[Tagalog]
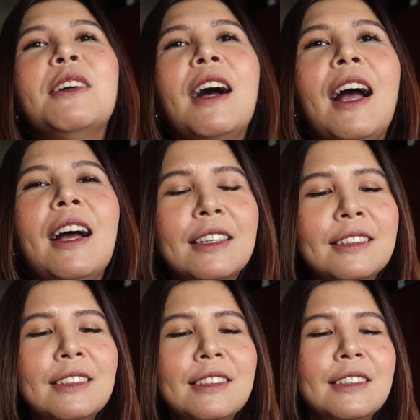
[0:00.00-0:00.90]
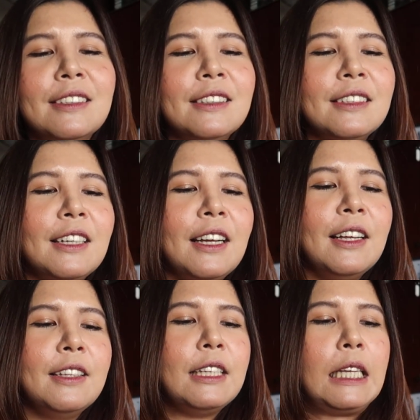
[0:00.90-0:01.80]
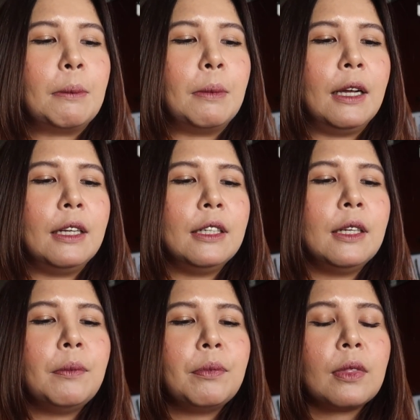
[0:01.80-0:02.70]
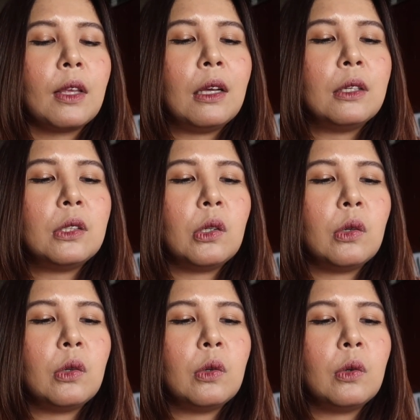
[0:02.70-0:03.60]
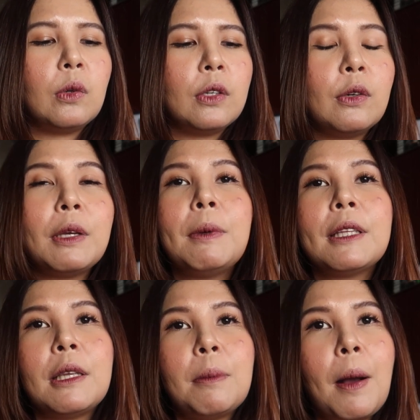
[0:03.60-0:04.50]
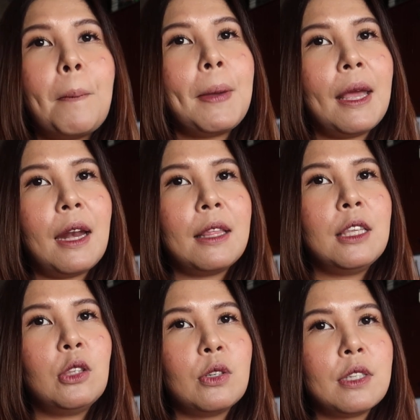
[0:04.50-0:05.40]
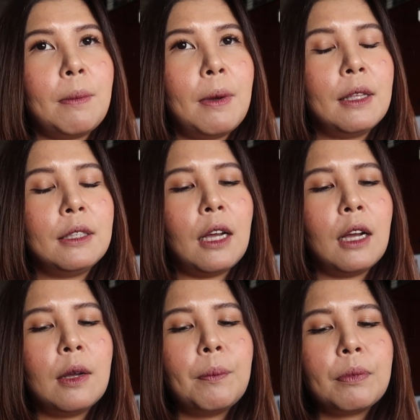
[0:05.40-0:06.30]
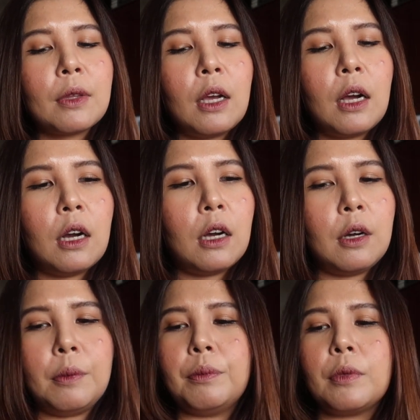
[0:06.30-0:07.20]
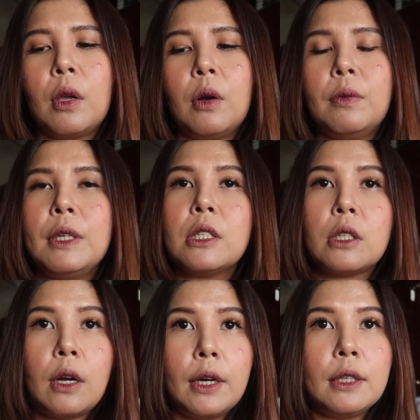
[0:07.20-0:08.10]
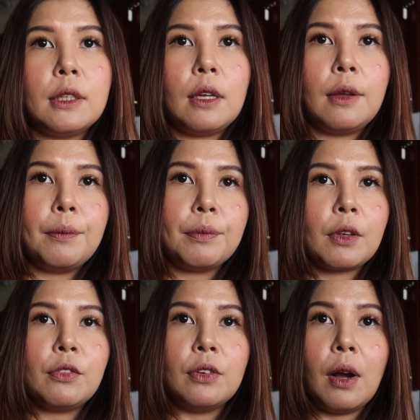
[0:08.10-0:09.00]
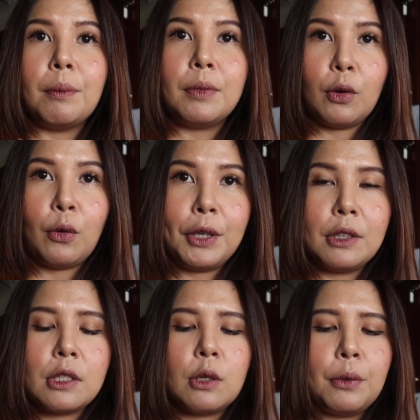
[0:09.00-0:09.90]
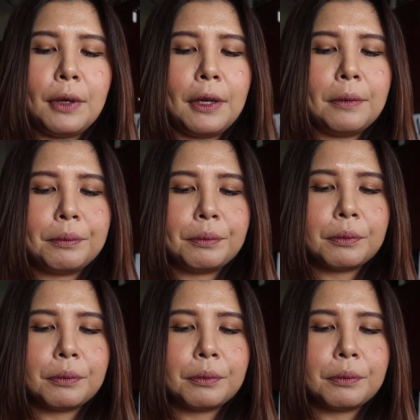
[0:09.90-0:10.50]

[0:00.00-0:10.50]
Wah! Di naman. So, yung iba't ibang pera dito sa Malta, um, we start from the coins, okay?